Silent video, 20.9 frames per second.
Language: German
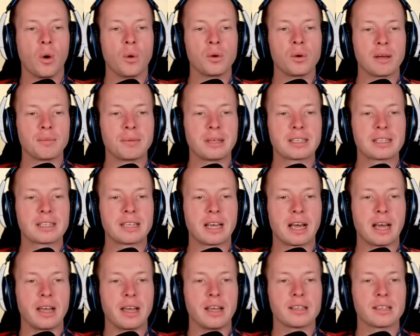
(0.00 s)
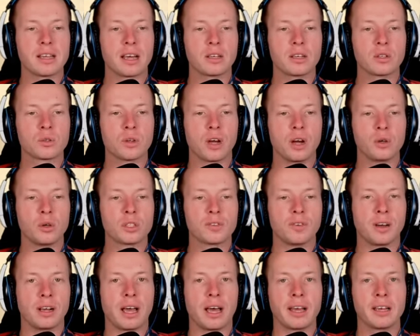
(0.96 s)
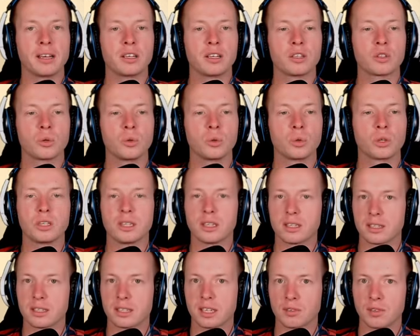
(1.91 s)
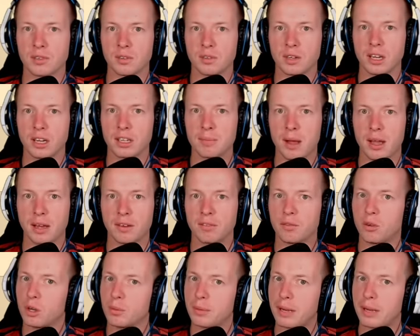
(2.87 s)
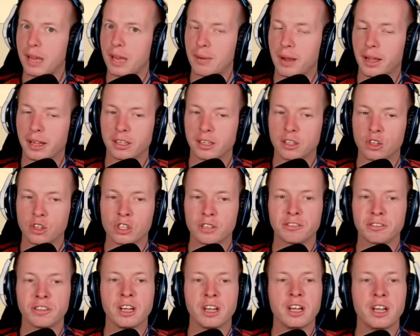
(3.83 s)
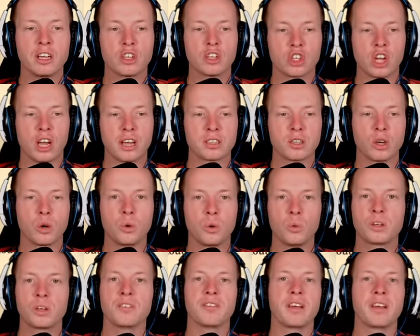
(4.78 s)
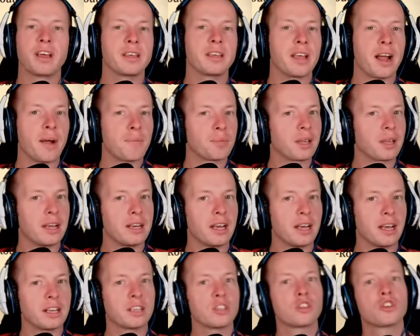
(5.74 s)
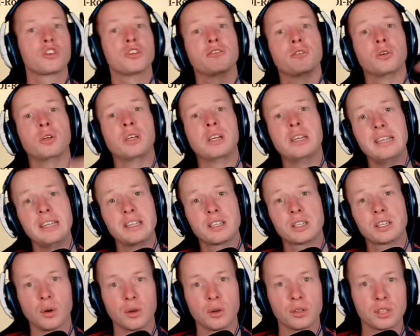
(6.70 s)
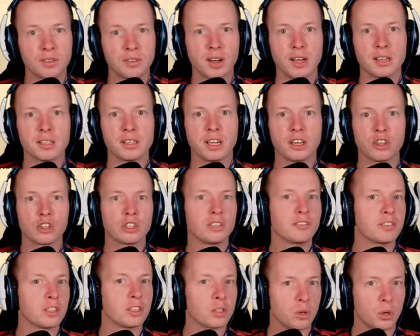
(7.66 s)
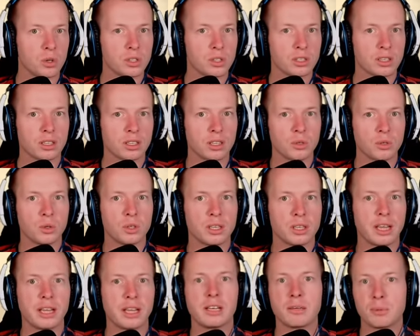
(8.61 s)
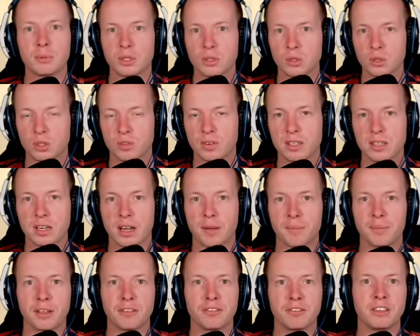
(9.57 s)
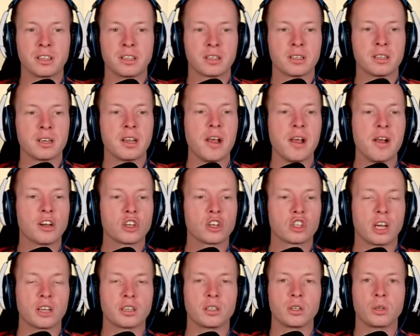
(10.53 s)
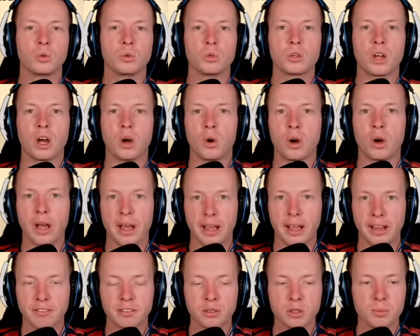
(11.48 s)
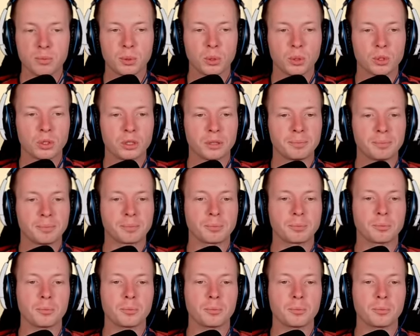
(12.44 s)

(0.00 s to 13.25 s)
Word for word: und haben jetzt drei Sachen zur Auswahl. Handelsrouten, das ist das, was wir gleich machen wollen mit einem eigenen Schiff. Charterrouten wäre, ihr habt kein eigenes Schiff und liest euch quasi ein Schiff. Das kostet dann natürlich Geld, beziehungsweise ab der vierten Charterroute auch Einflusspunkte.